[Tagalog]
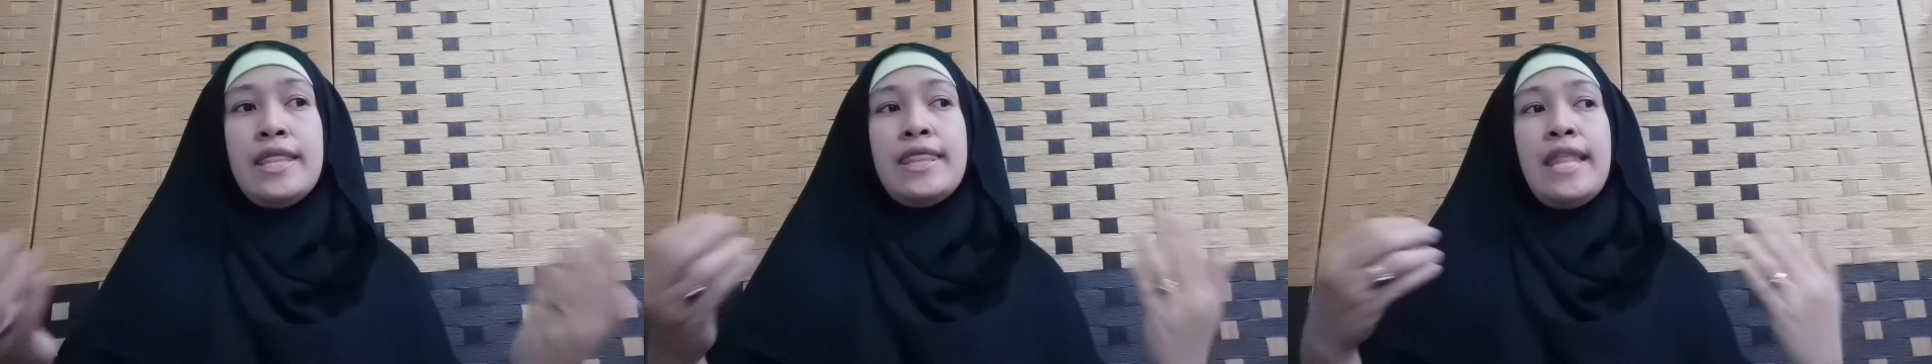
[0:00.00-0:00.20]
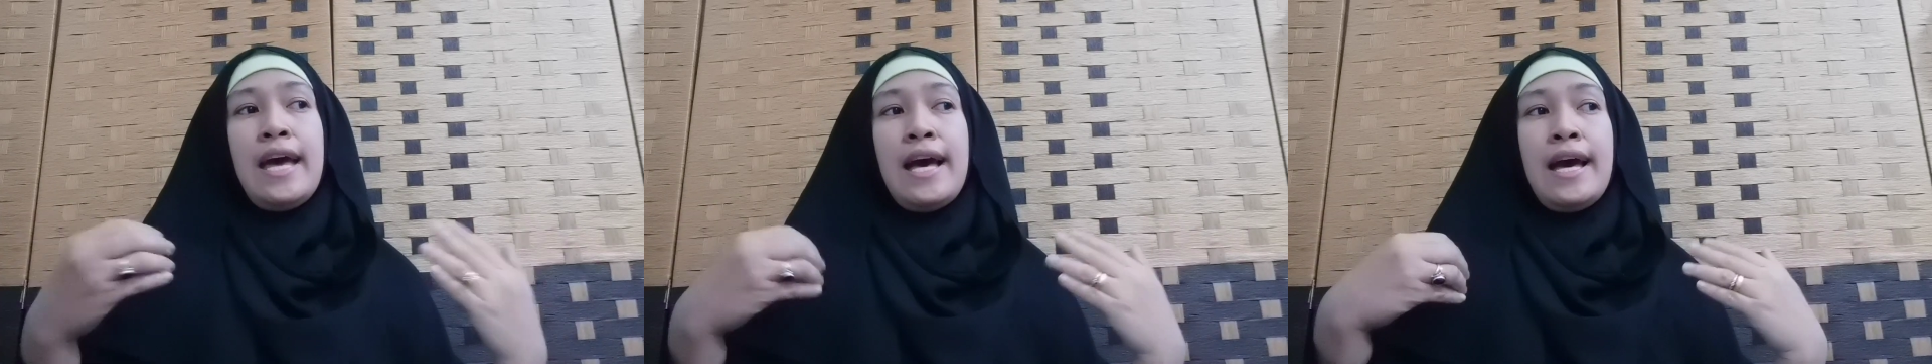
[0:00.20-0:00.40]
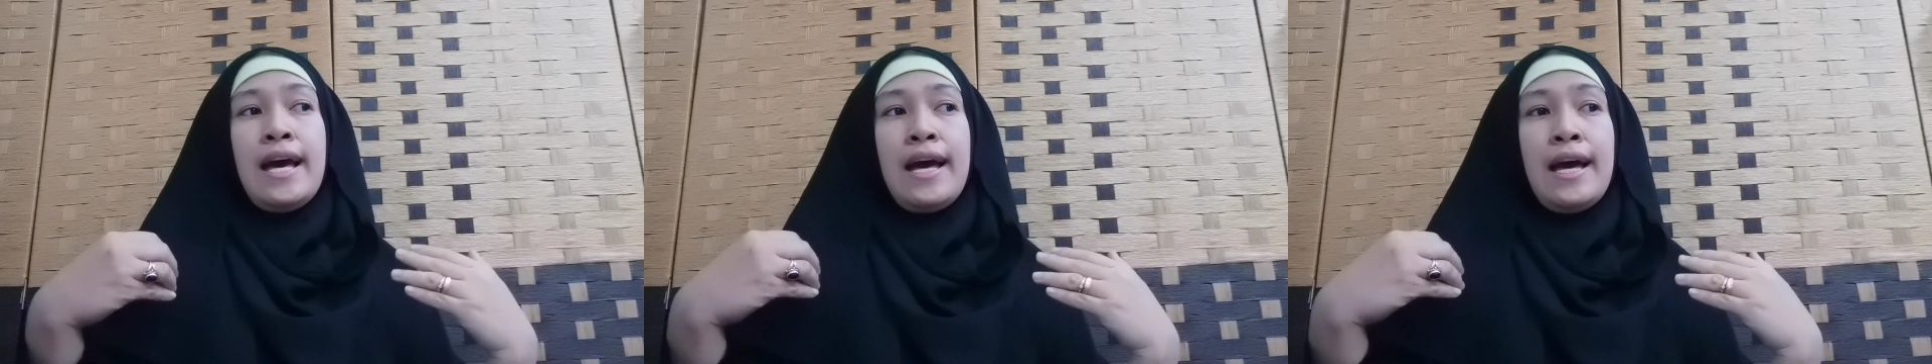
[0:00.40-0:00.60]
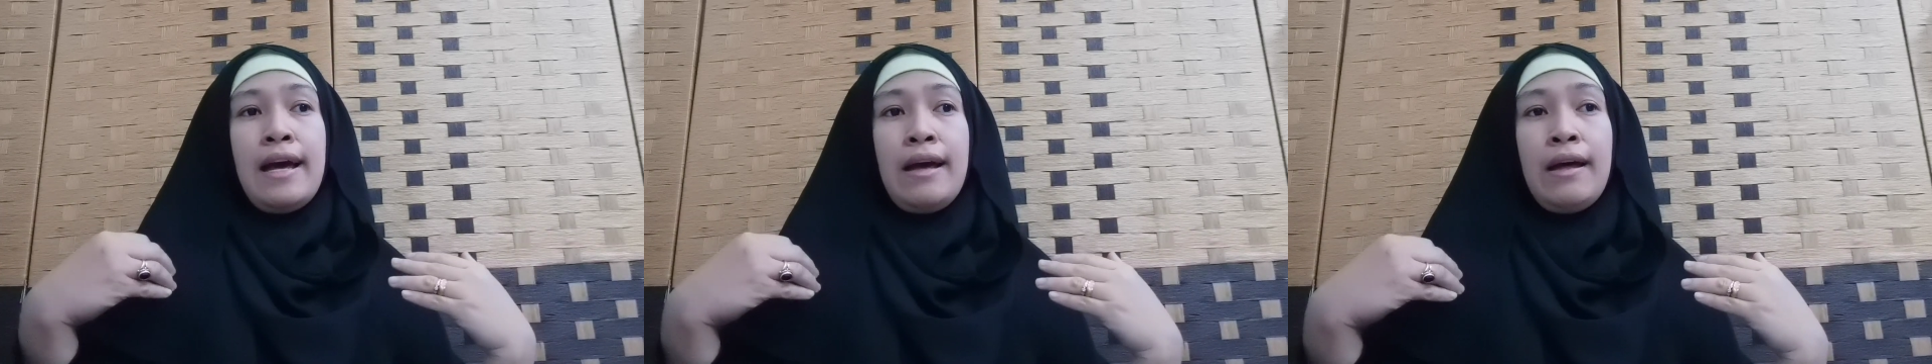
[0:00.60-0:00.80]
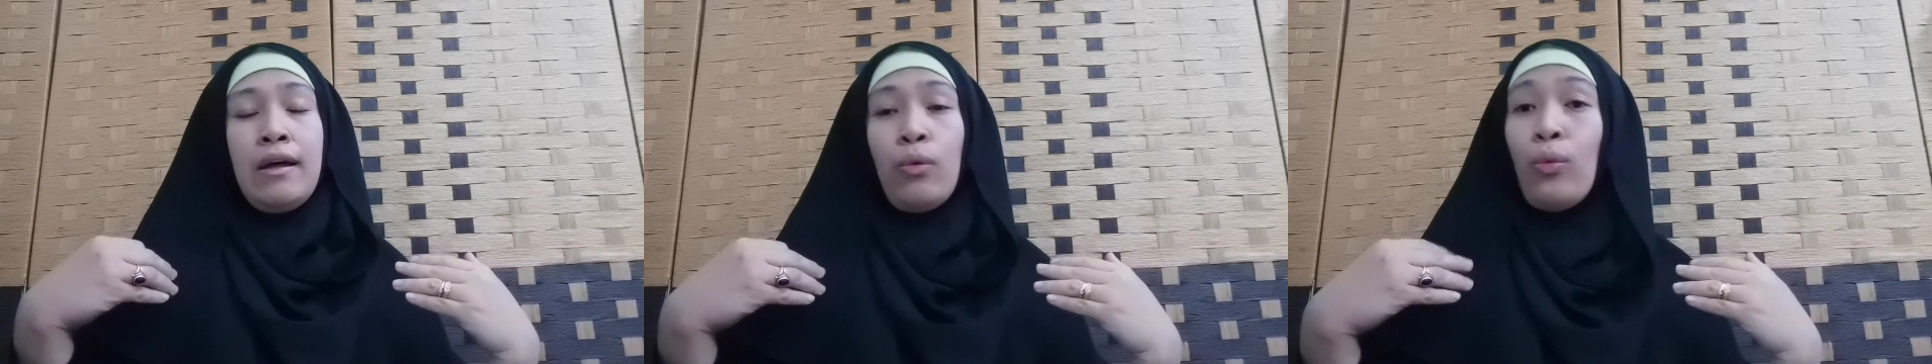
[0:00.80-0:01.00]

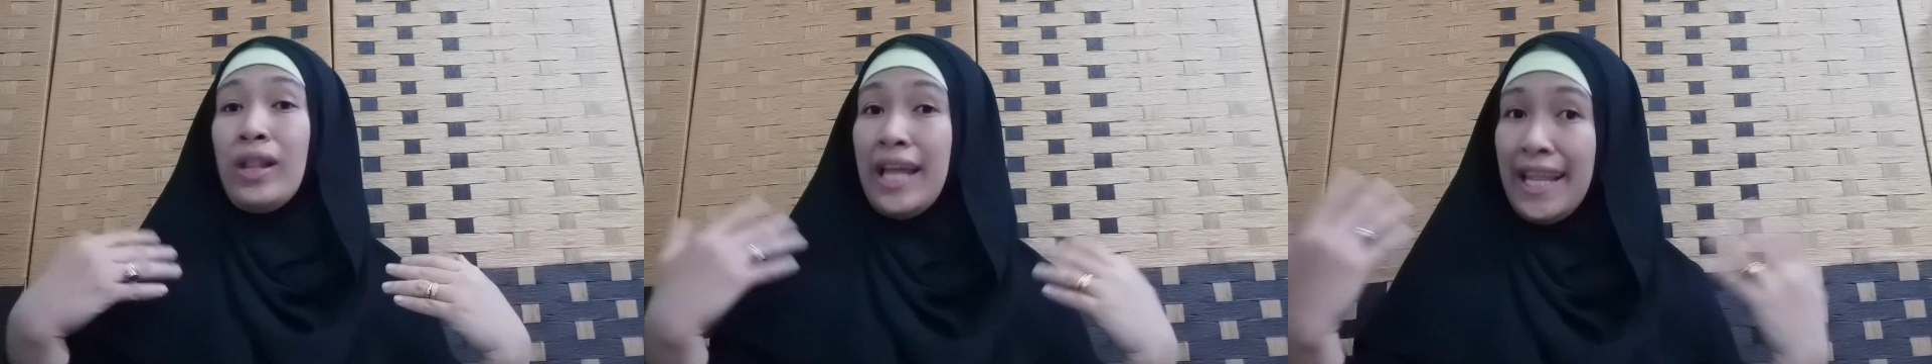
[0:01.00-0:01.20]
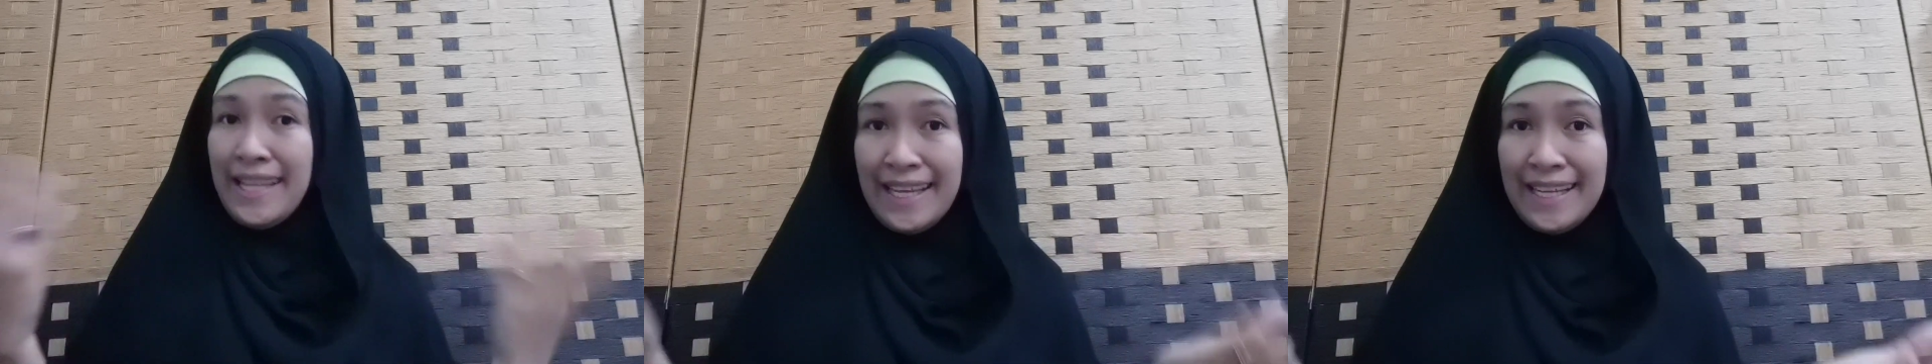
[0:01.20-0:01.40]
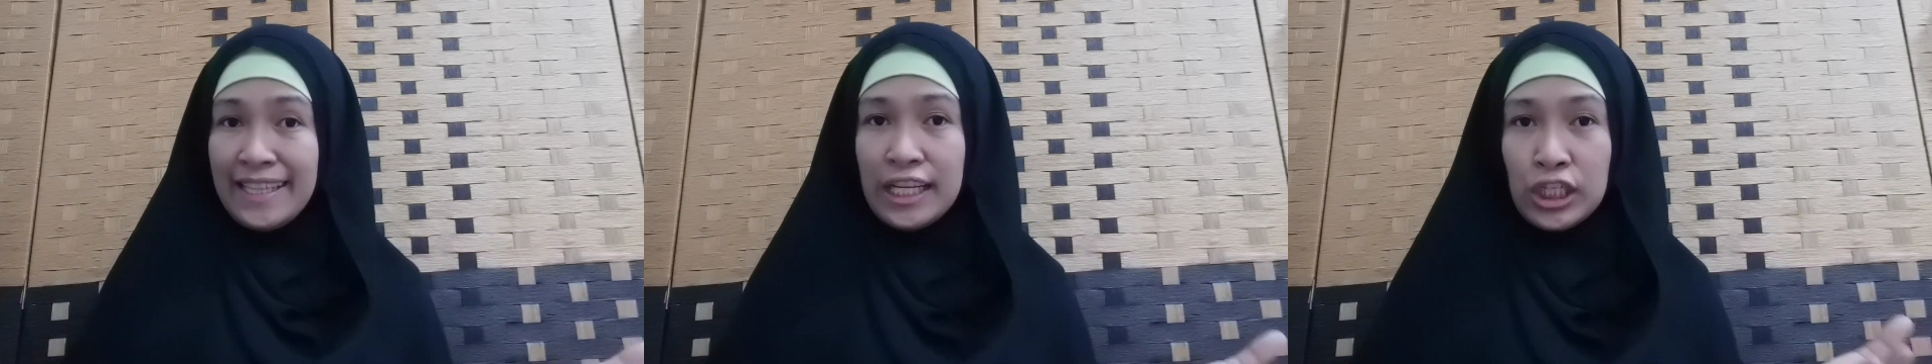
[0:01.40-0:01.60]
na wala ding